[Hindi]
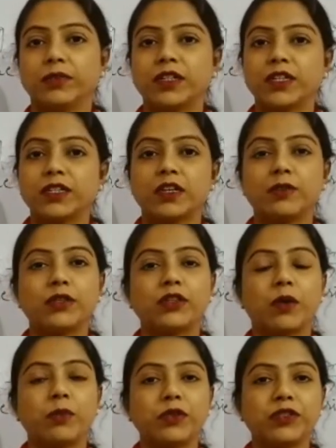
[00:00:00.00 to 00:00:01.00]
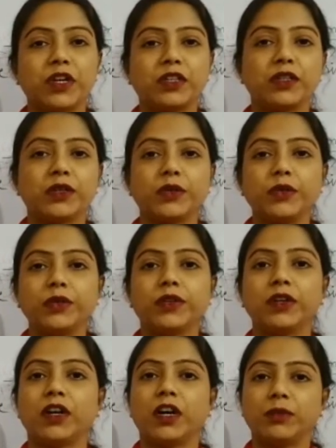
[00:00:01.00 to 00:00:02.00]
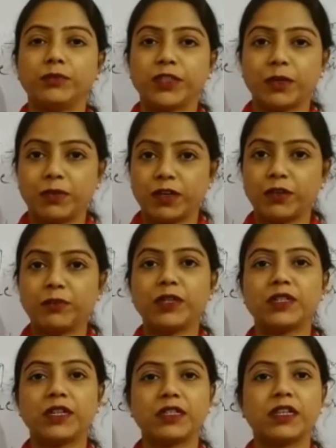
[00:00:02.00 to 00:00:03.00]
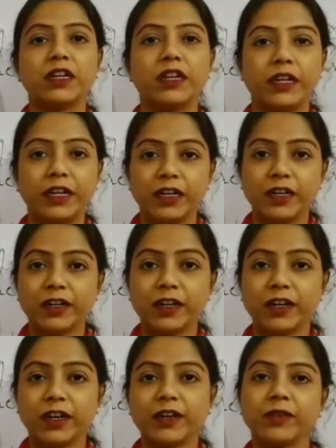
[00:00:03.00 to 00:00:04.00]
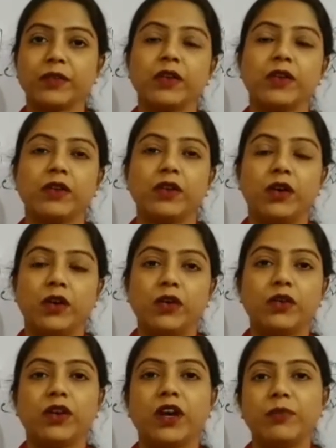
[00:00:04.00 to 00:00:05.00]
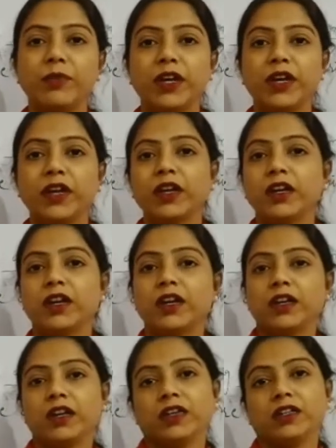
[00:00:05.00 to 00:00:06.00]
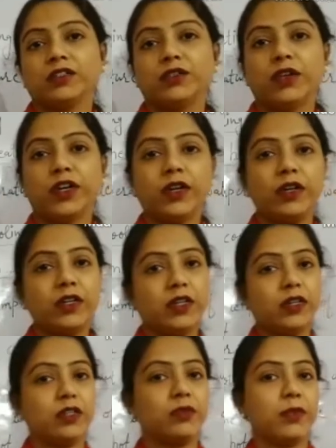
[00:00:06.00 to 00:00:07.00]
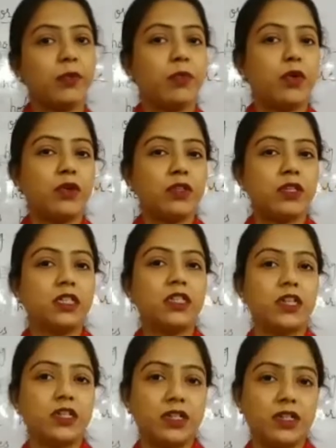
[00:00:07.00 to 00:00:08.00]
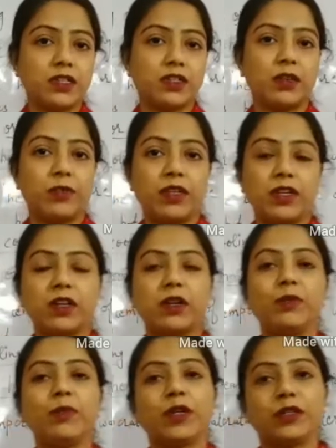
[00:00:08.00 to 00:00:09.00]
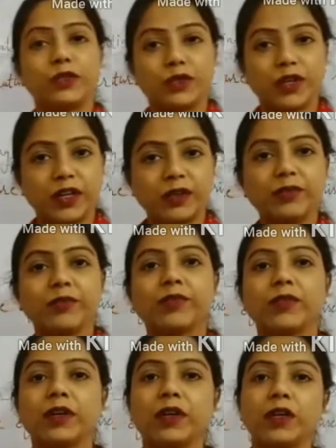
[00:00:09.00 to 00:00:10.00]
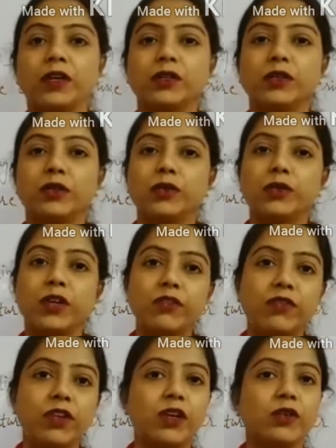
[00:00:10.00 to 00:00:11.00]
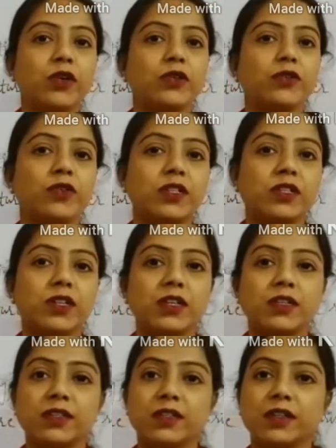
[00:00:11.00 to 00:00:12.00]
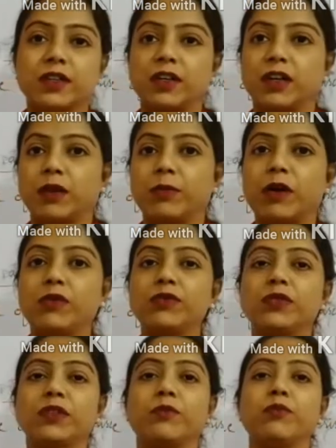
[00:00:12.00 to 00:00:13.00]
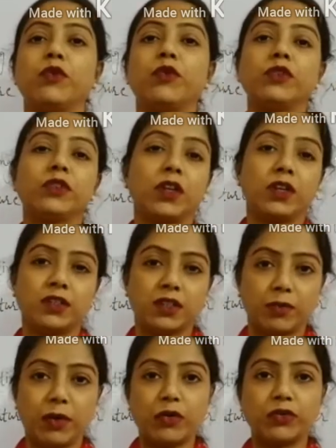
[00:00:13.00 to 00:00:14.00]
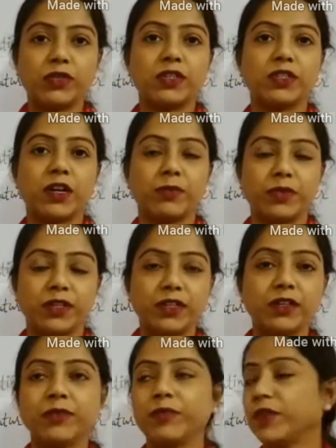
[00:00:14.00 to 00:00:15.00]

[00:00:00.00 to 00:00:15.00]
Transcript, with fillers: जैसा कि बच्चों आप लोग जानते हो हम चैप्टर नंबर सिक्स की रीडिंग कर रहे हैं और हमने जो है इसमें बहुत से चेंजेस अभी तक हम पढ़ चुके हैं तो टुडे वी आर गोइंग टू डिस्कस अबाउट सम मोर थिंग्स अबाउट दिस चैप्टर